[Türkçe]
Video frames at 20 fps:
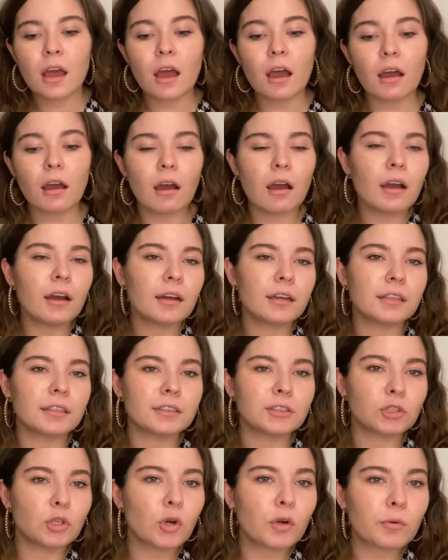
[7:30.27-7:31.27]
Aha
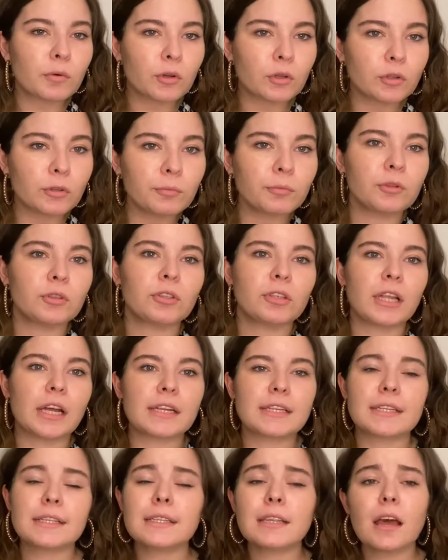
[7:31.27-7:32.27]
çok kötü müydü
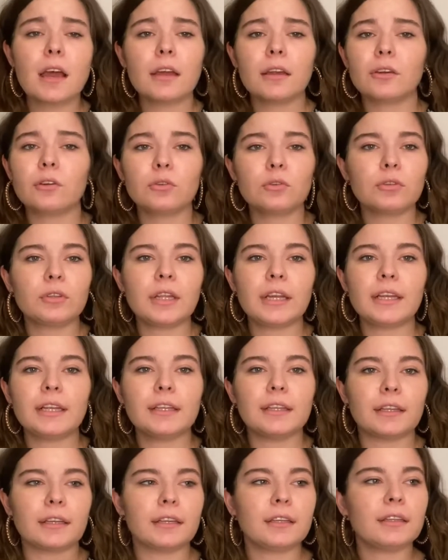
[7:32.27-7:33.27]
dersiniz? Hayır kötü
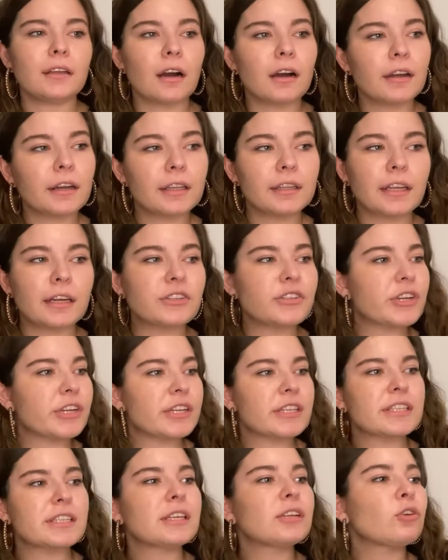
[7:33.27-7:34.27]
değildi. İdare eden
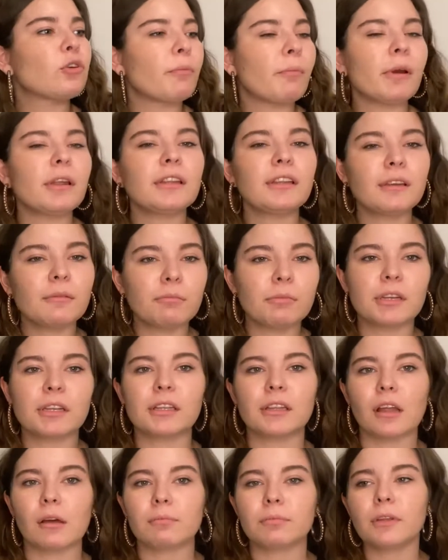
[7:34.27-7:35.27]
çerezlik romantik bir
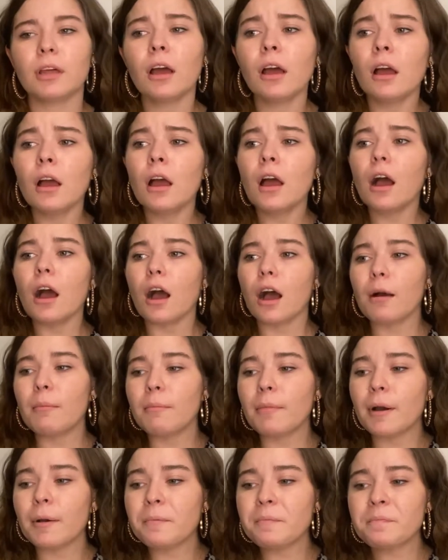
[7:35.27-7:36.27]
kitaptı.
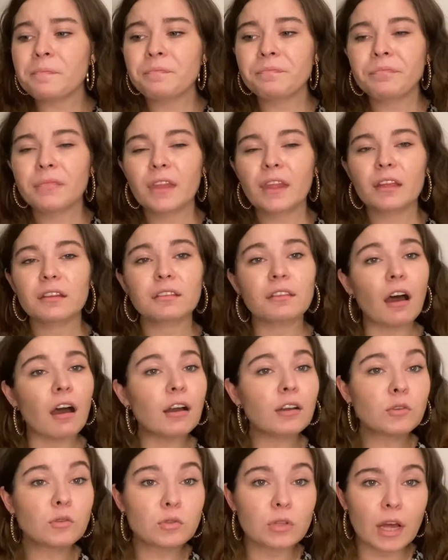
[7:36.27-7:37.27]
Ama daha
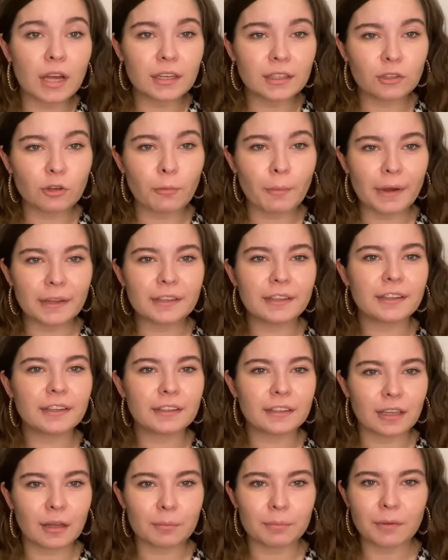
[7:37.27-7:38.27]
güzel romantik
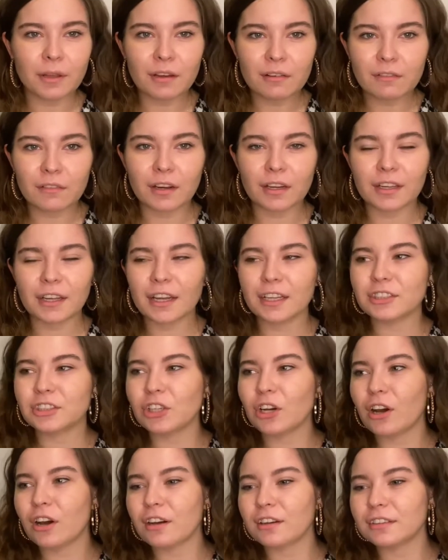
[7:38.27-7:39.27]
kitaplar var. Gerçi
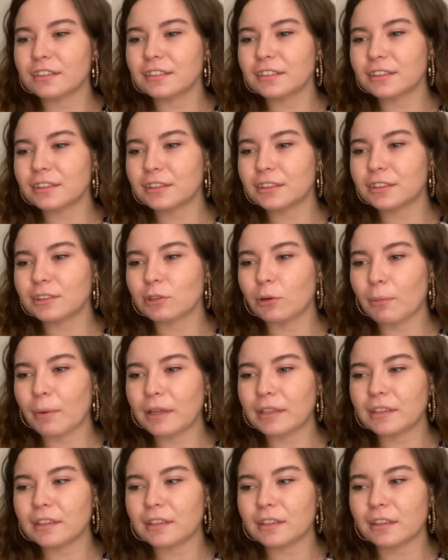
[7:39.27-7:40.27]
artık
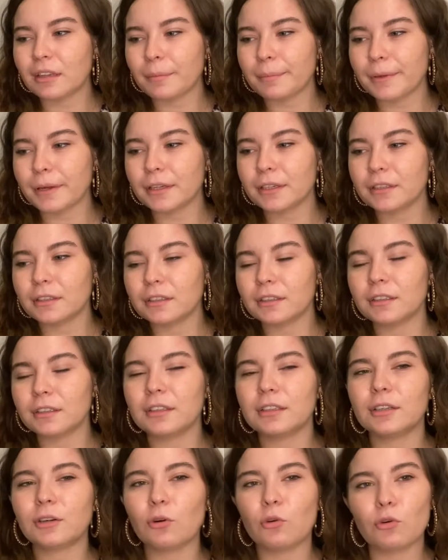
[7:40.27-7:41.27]
romantik kitapları
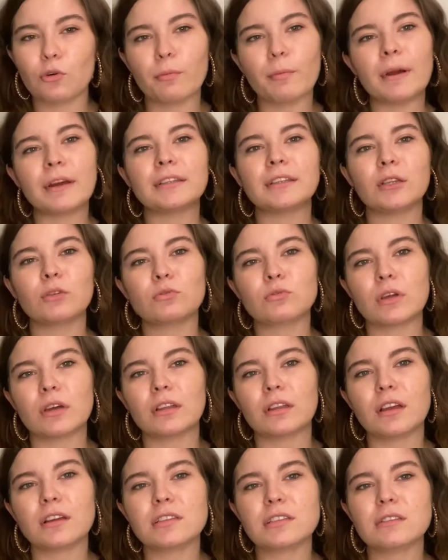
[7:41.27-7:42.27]
okumaktan
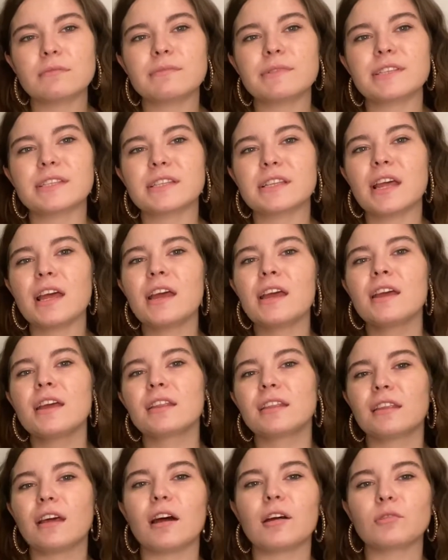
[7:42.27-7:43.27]
uzaklaştığım için de
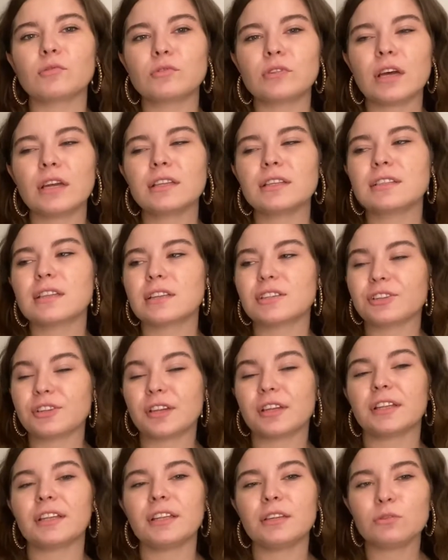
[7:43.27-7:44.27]
daha güzel
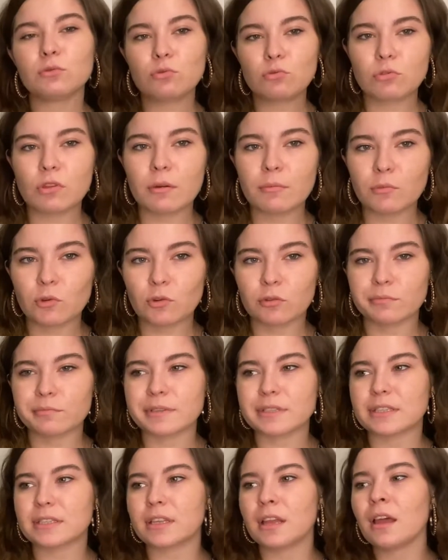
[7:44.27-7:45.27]
seçeneklerini sunamıyorum
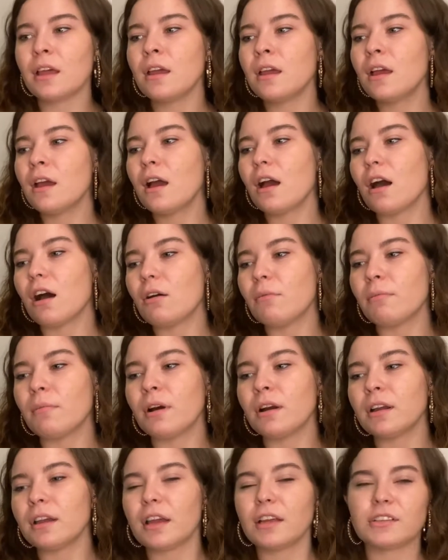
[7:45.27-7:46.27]
size.
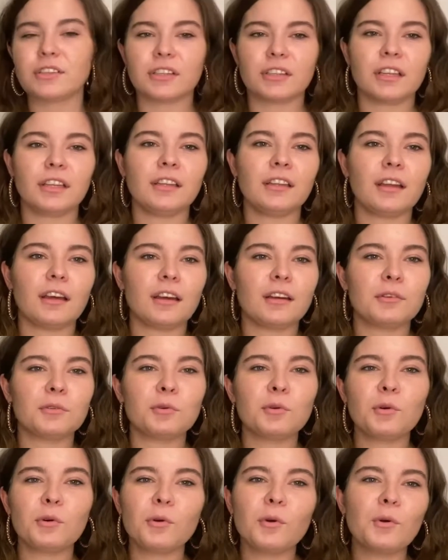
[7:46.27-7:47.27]
Ama gerçekten
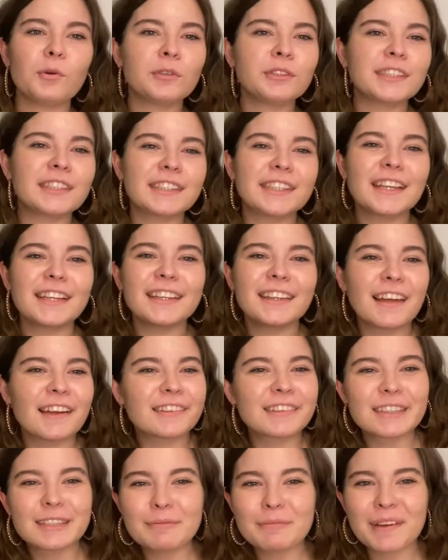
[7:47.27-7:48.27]
önceden
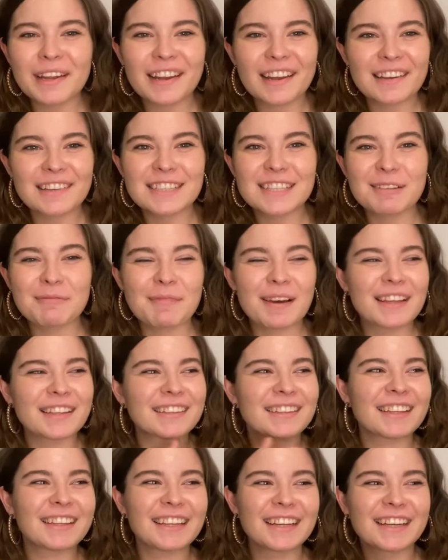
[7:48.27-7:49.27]
tatlı bela
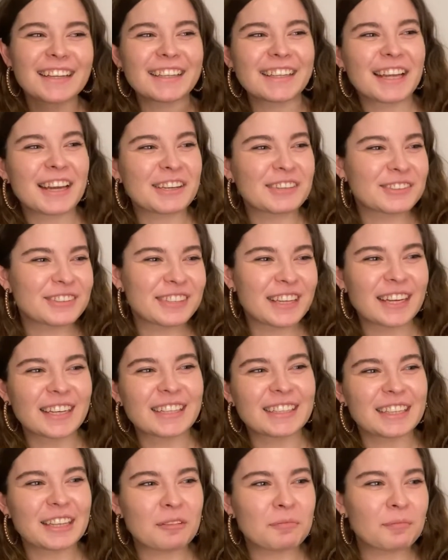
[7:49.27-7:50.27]
zamanında ne kadar güzel
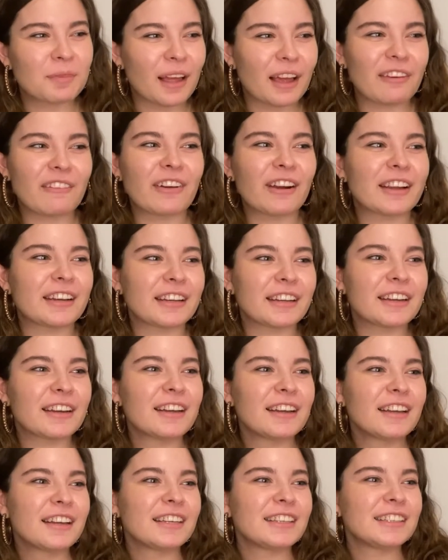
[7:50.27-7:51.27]
kitaplar vardı.
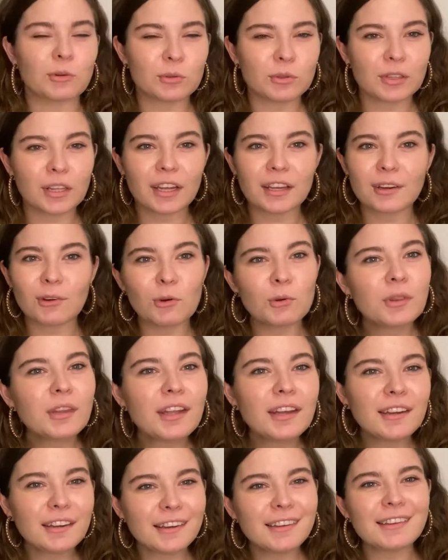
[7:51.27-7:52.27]
Onlar,
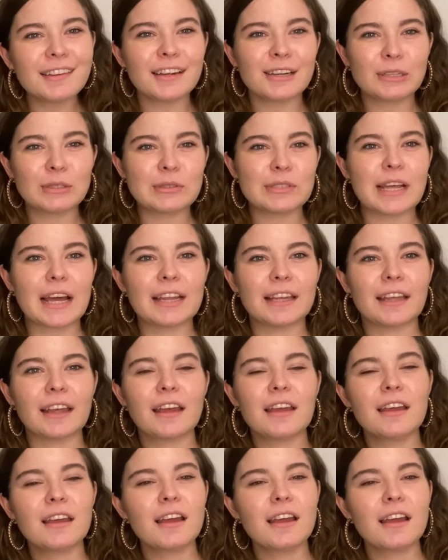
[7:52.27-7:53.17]
onlar ne kadar güzeldi.